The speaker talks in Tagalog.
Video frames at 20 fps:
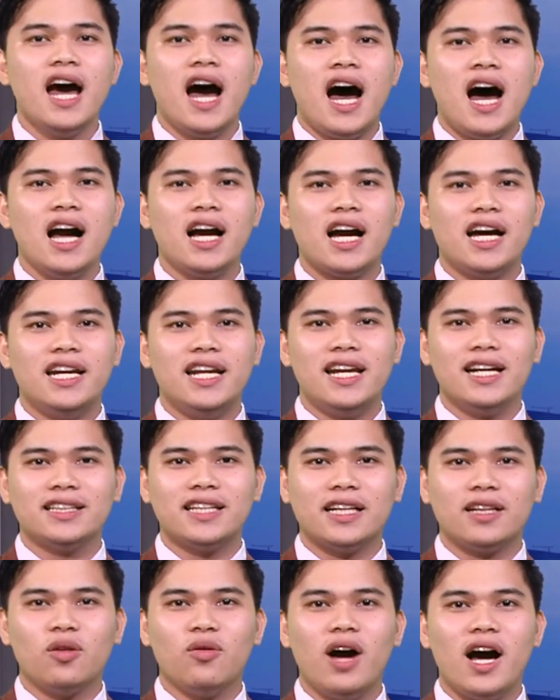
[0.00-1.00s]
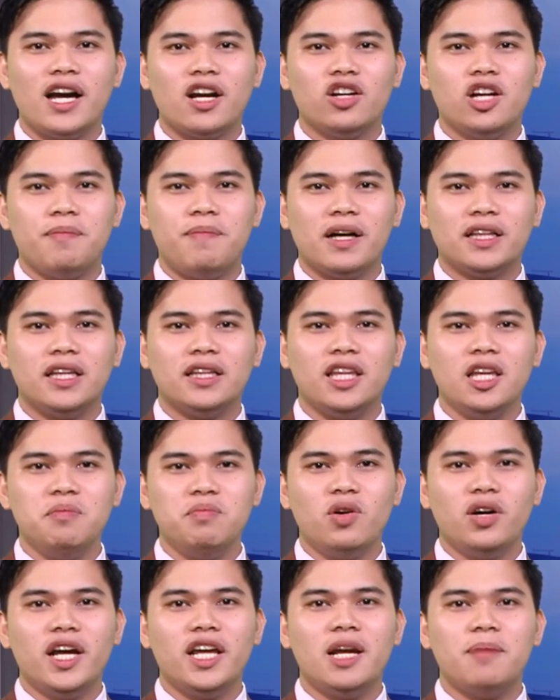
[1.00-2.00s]
Ang kanilang tatlong araw na
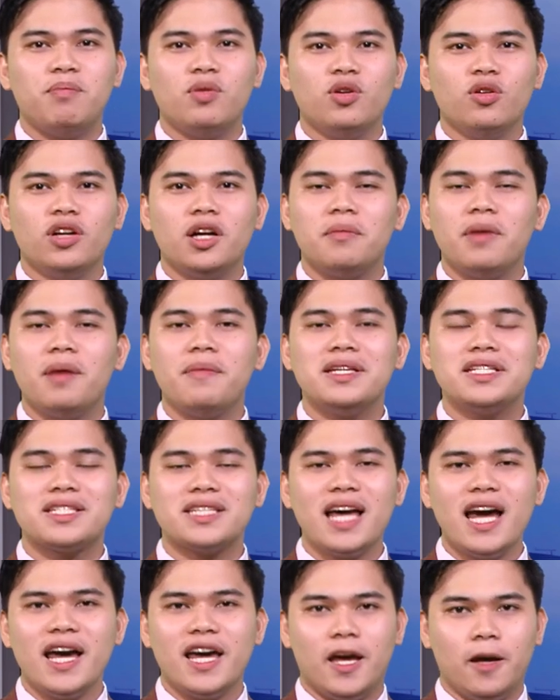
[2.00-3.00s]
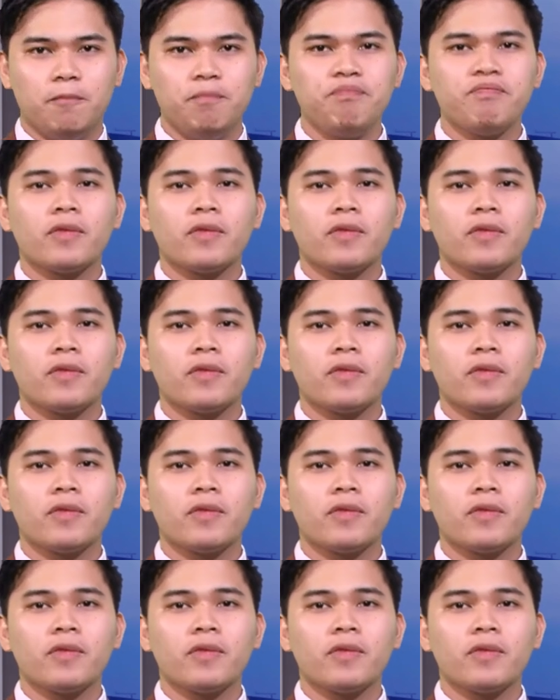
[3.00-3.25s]
pagtitipon ay napuno ng mga mensahe,